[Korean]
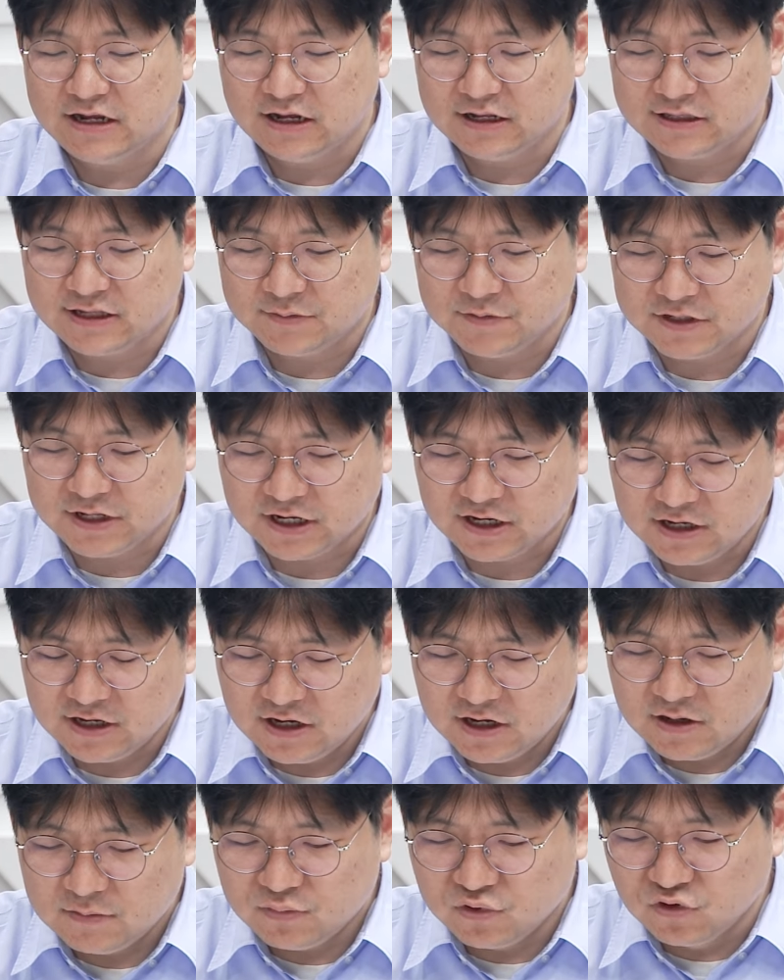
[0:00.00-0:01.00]
얘기했답니다.
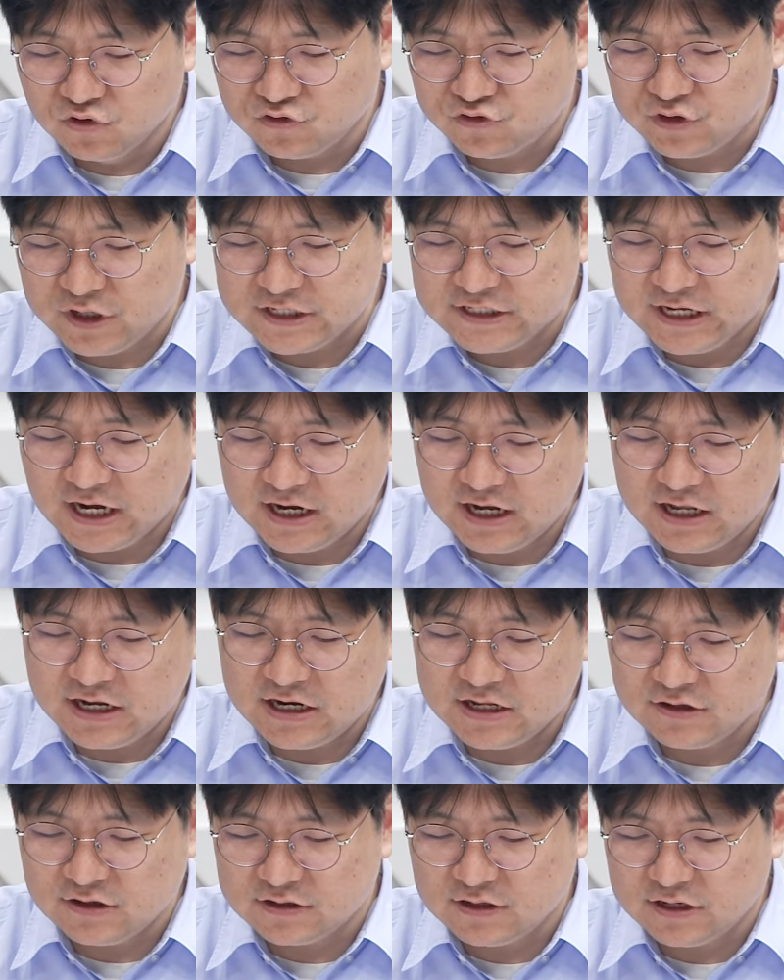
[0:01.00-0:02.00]
보수의 차기
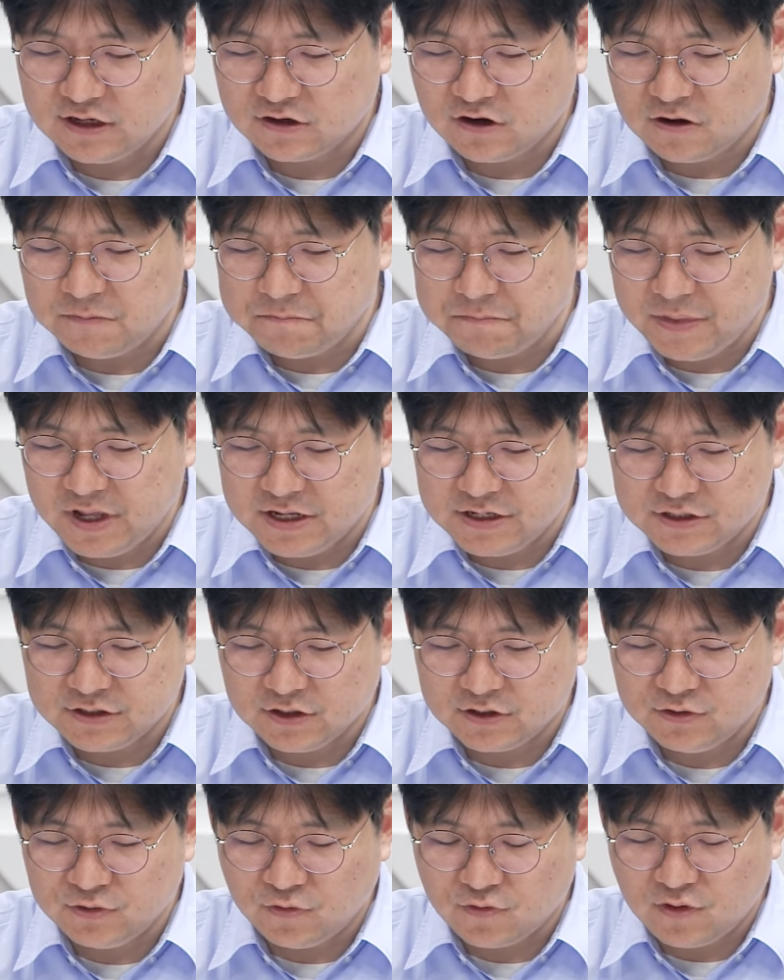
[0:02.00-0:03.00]
리더들이
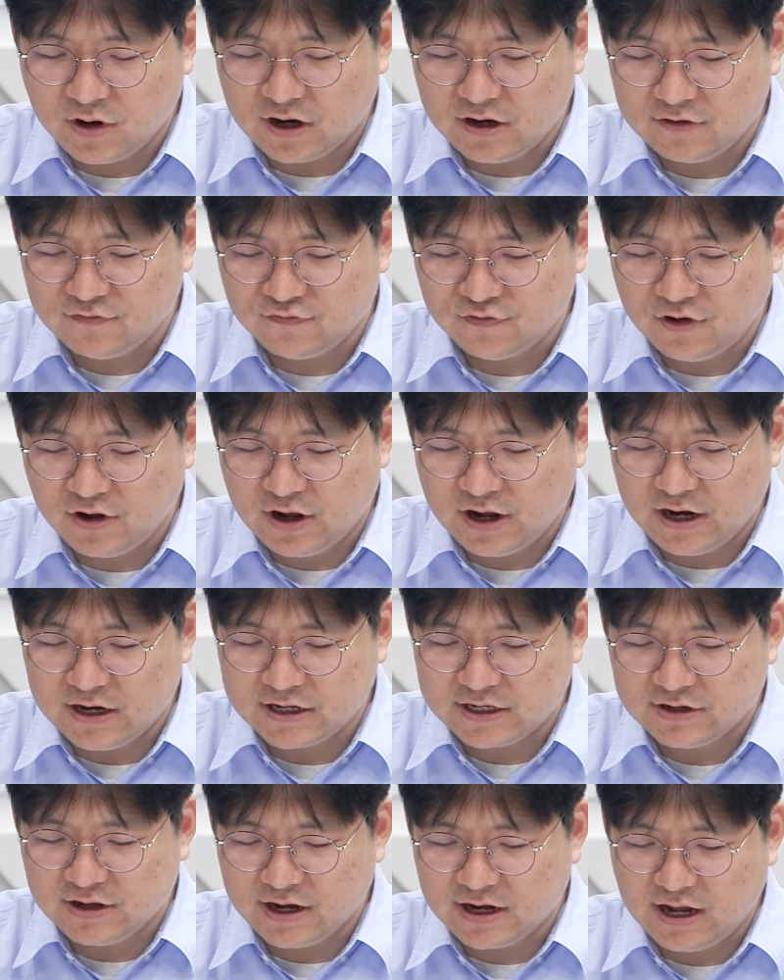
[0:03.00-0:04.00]
컨벤션 효과를 누려야
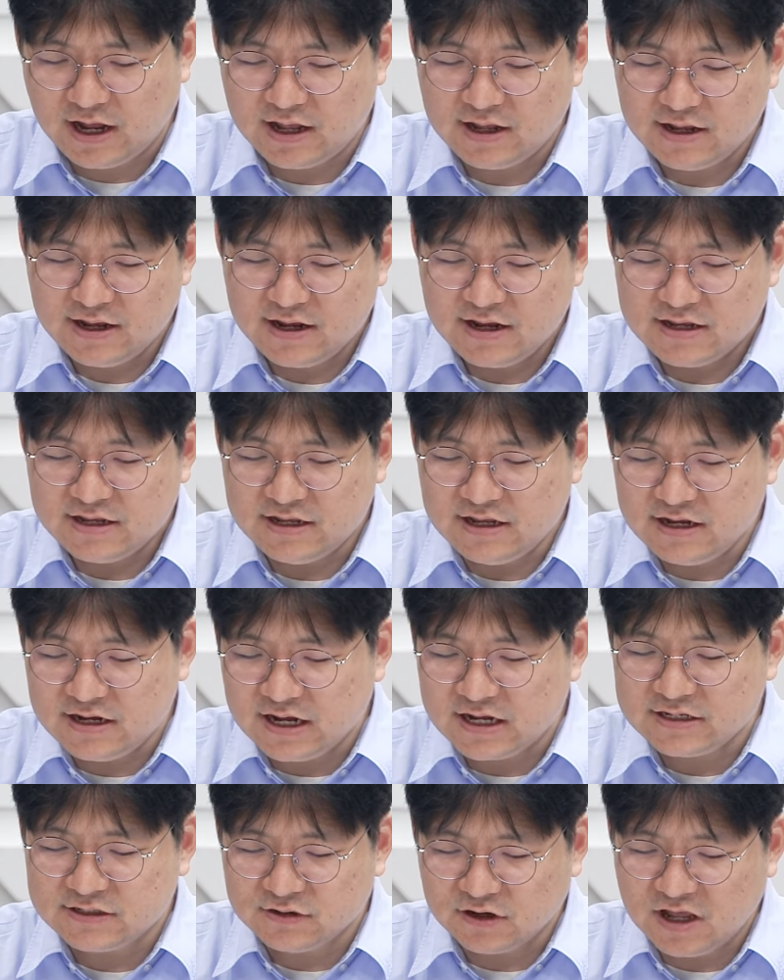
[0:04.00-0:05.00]
할 기회가
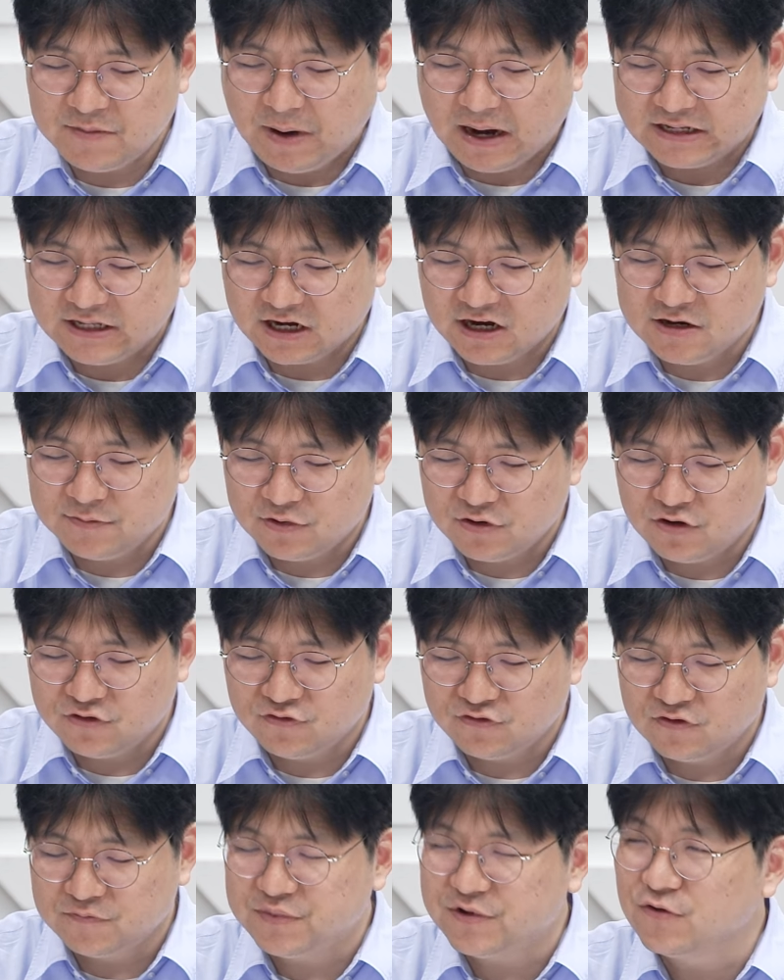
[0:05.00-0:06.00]
인간성의 바닥을
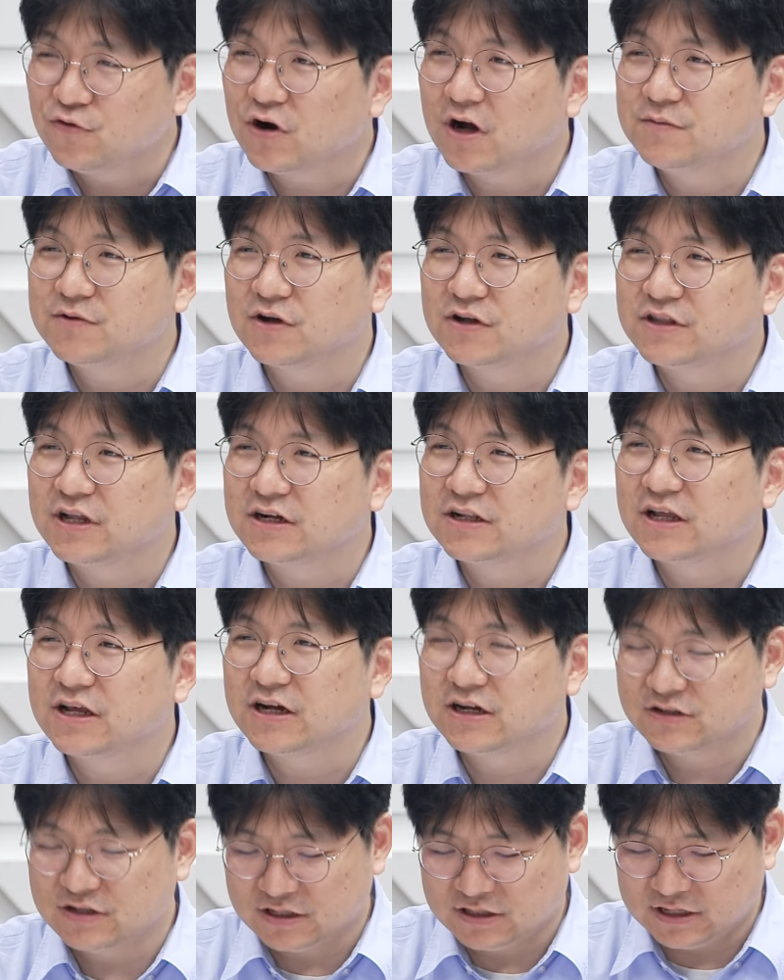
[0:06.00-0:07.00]
보여주는 비호감
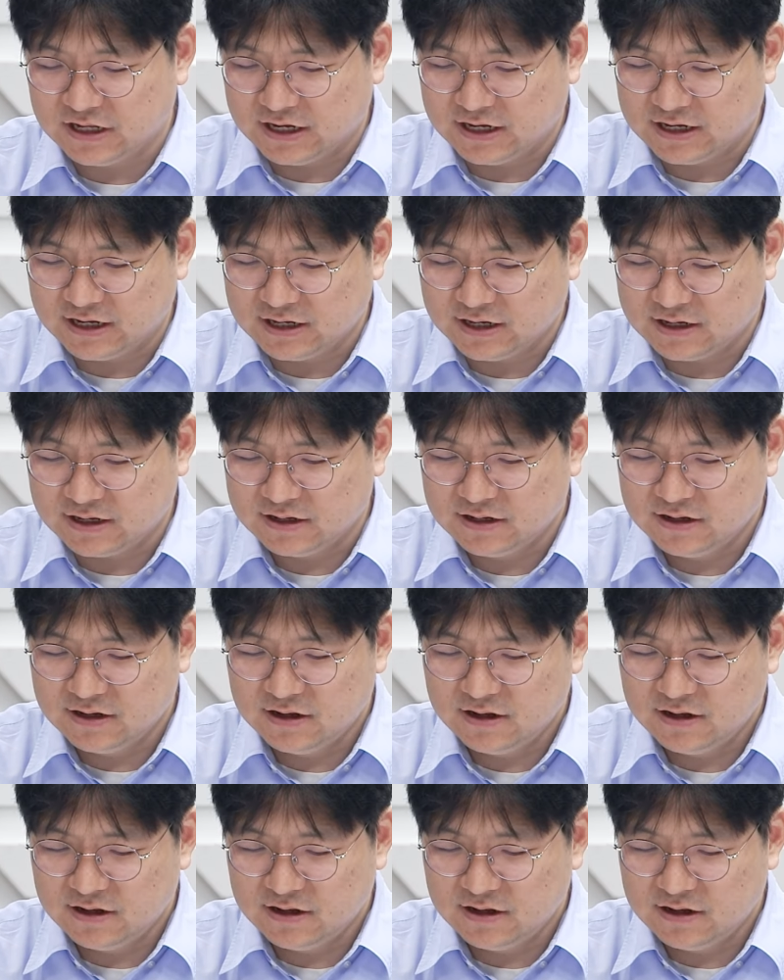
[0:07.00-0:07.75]
전당대회가 됐다.